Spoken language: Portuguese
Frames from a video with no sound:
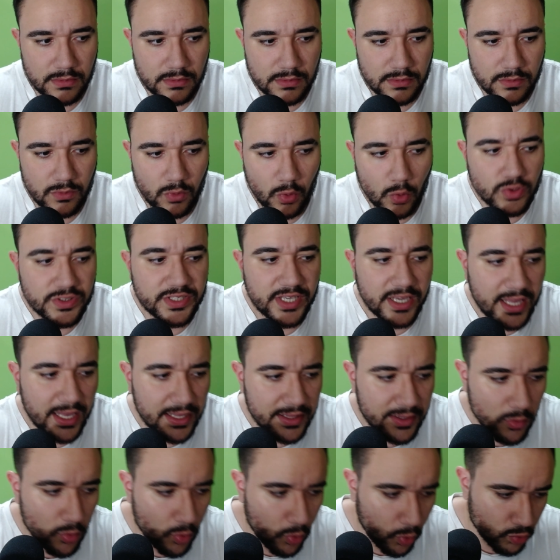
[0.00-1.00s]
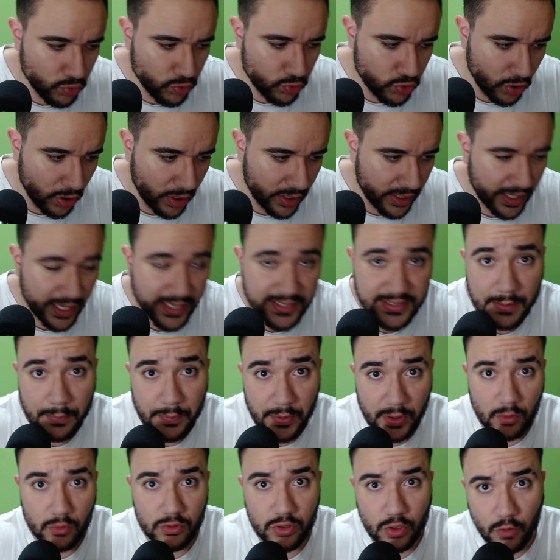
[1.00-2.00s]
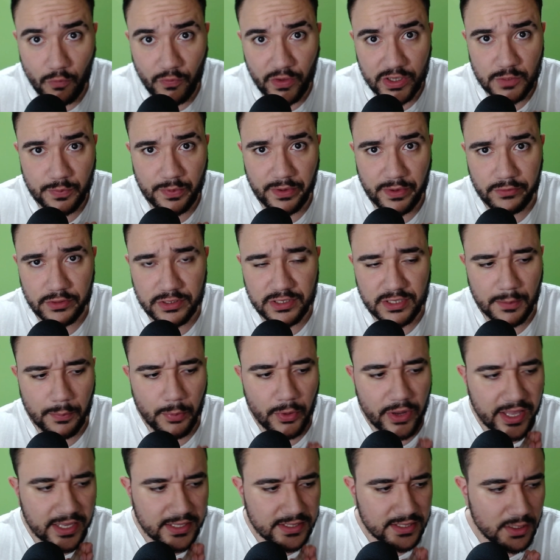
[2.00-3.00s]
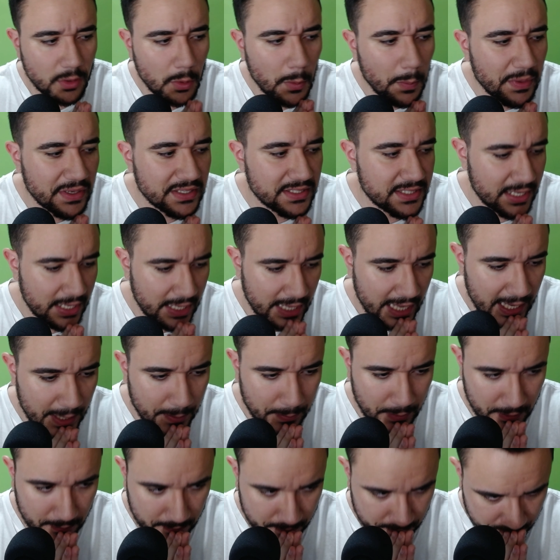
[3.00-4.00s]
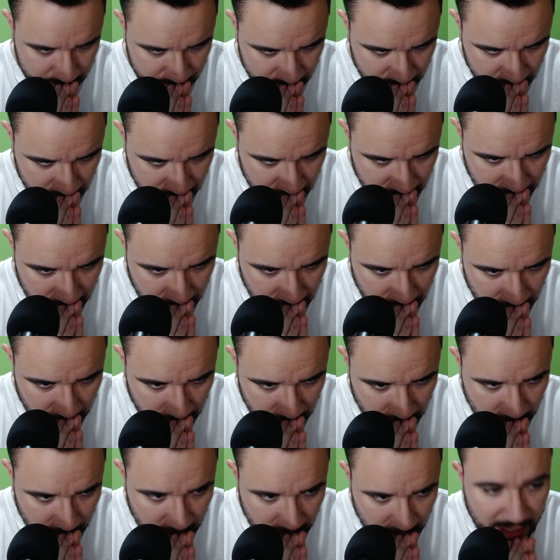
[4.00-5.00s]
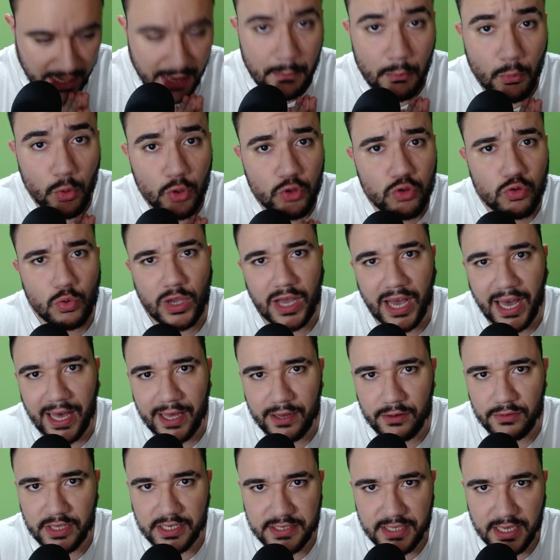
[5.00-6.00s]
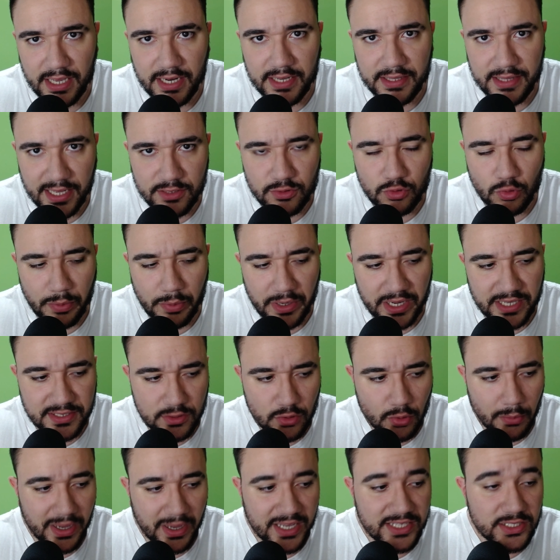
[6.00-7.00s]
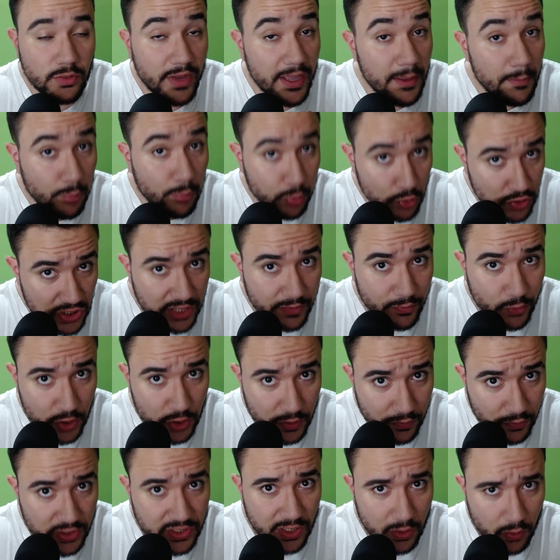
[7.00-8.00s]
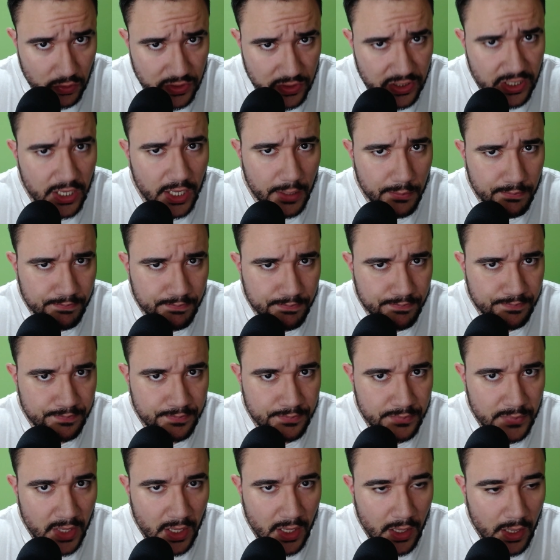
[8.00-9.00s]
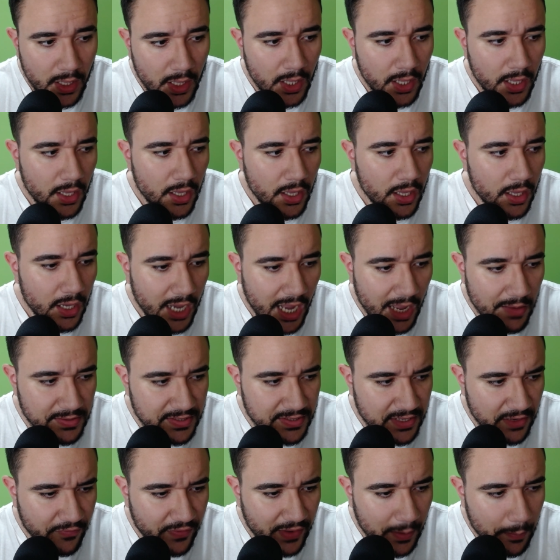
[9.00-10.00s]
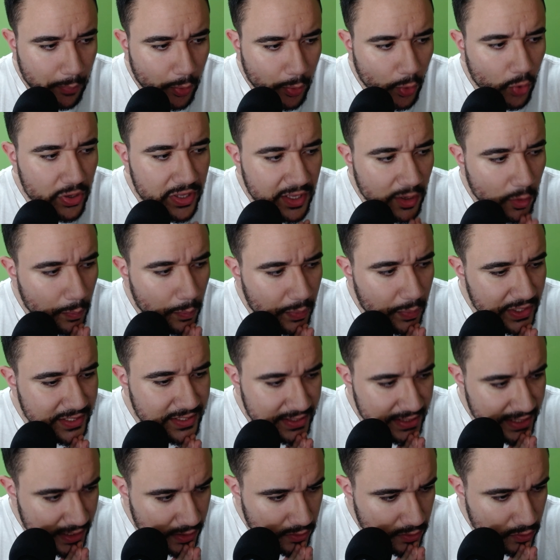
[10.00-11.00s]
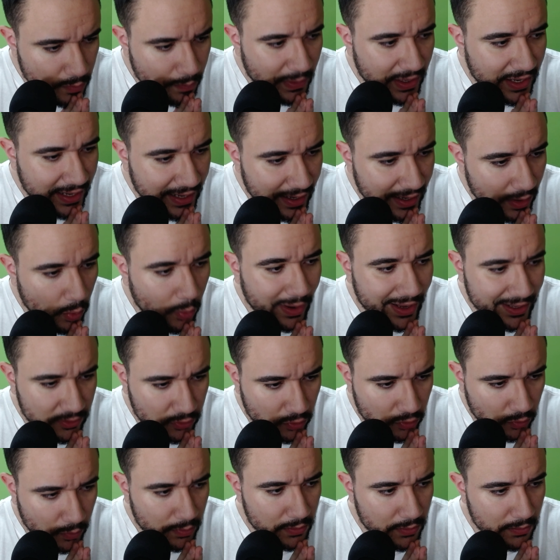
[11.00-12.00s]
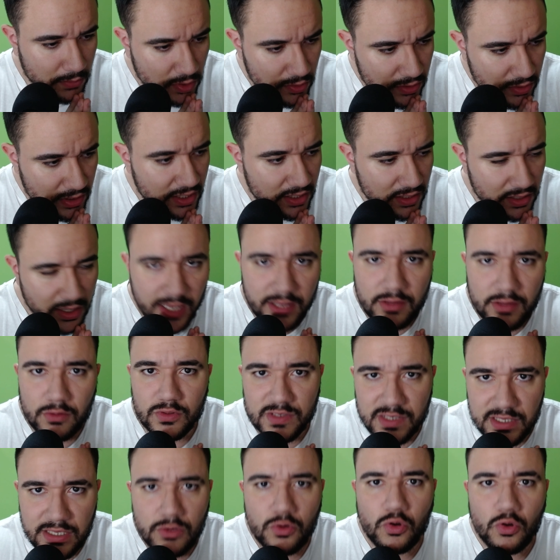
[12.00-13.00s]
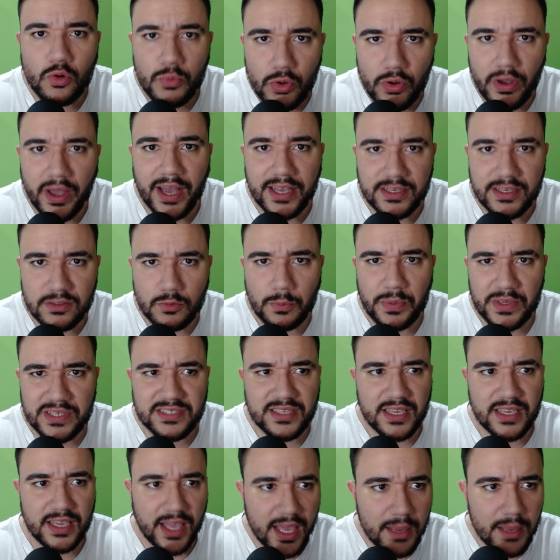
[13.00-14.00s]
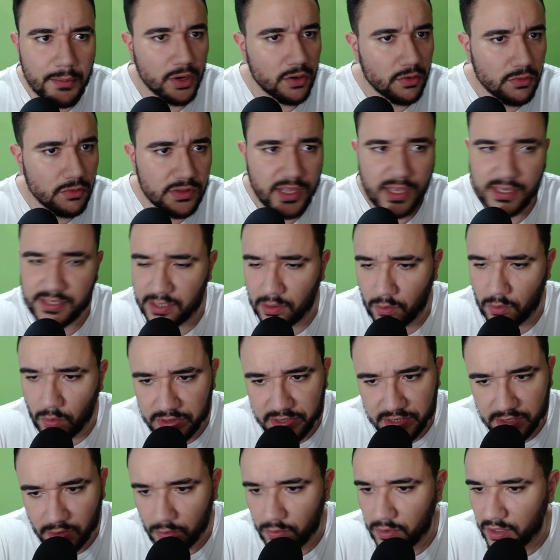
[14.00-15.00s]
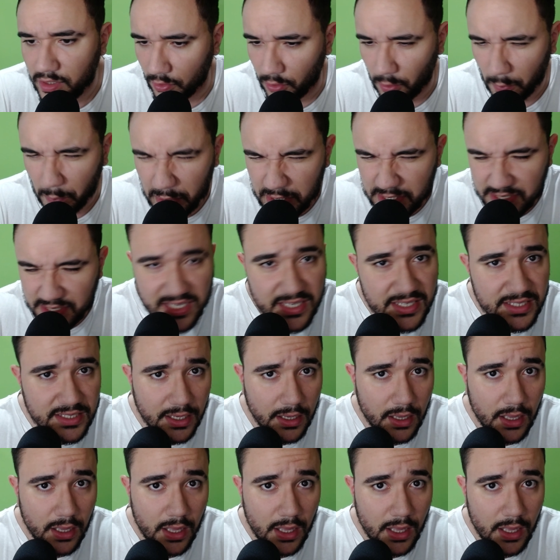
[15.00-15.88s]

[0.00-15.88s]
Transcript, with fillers: Ou você quer ter um console? Essa é a pergunta que eu faço para você. Porque, assim, um PC gamer, ele é muito caro nas realidades do Brasil, mas não é impossível de você conseguir. Aí você vai falar, pô, Gui, eu preciso pagar 4.500, 5 mil reais num PC Gamer? Não tem essa condição. Não, não precisa.